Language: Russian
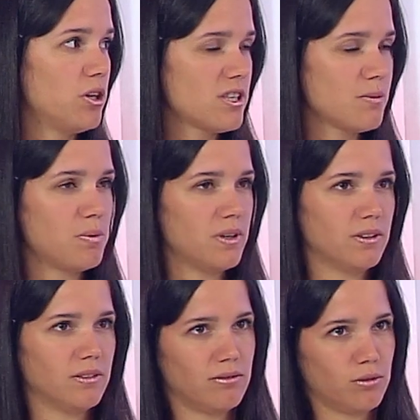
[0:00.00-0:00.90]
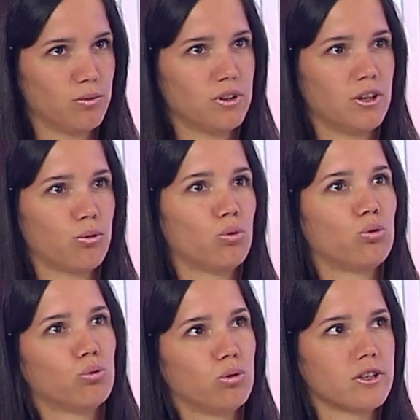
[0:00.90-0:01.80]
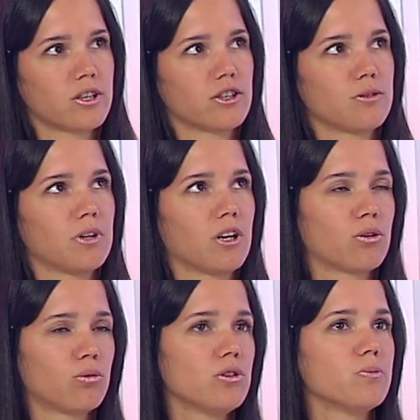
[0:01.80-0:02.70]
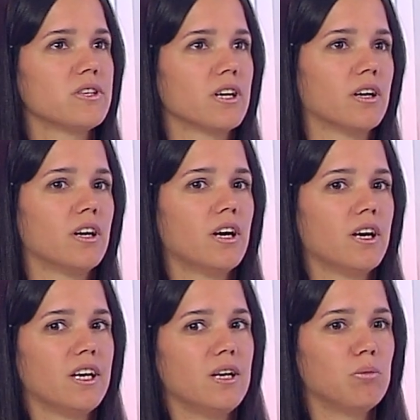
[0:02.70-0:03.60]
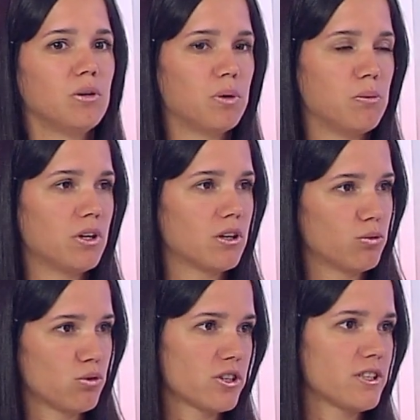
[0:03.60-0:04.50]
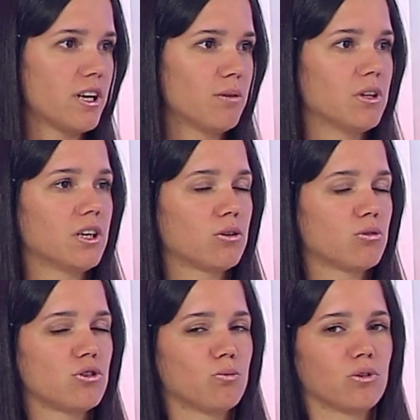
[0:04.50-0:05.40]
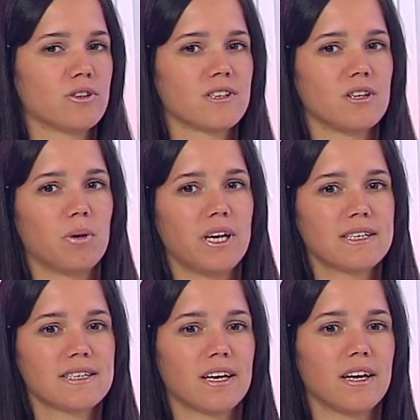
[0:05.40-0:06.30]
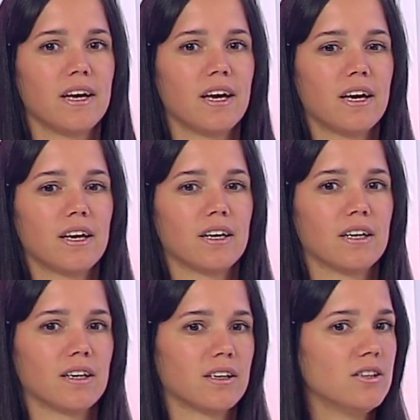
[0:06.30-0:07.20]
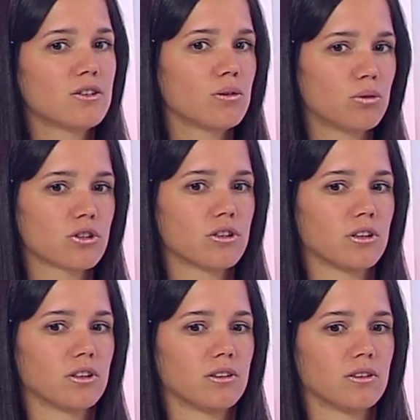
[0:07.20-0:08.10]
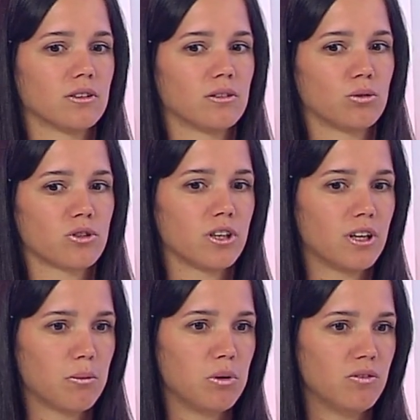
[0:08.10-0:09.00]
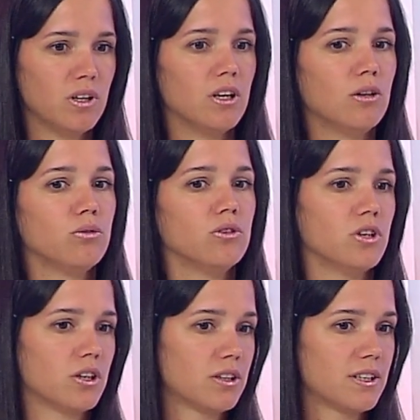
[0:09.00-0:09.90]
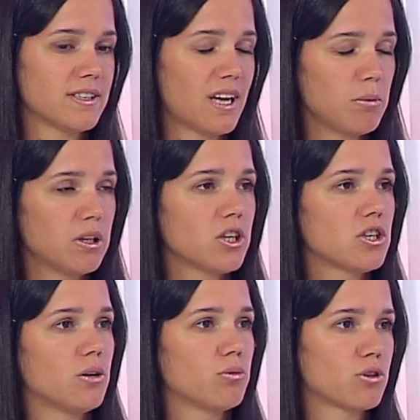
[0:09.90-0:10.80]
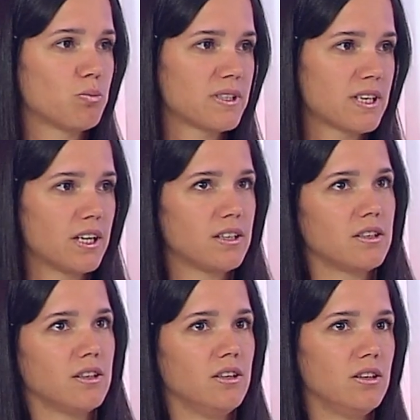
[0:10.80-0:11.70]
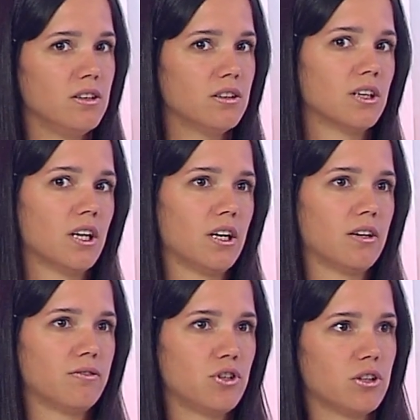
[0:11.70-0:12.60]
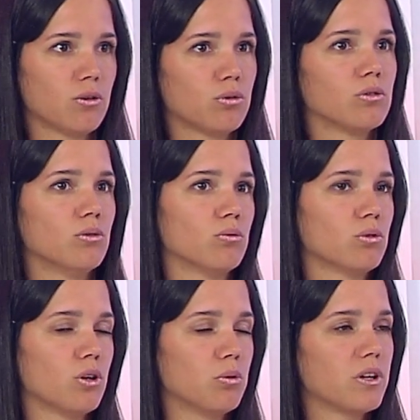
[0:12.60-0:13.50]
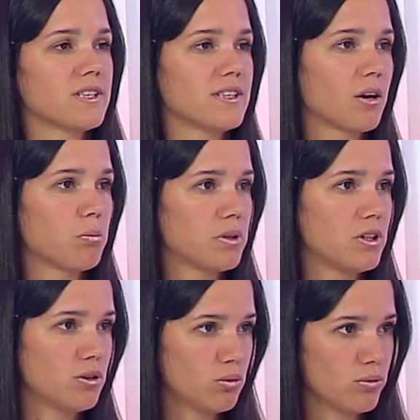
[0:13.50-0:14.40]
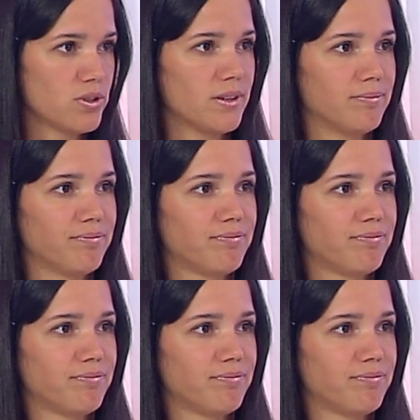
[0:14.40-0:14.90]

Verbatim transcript: в принципе, ну, в этой культуре, скажем так, крутимся, и мы примерно уже знаем, да, кто чем у нас занимается. А, несложно. То есть, когда объявили, люди некоторые сами начали уже писать, угу. и все такой, ну, как бы костяк подтянулся.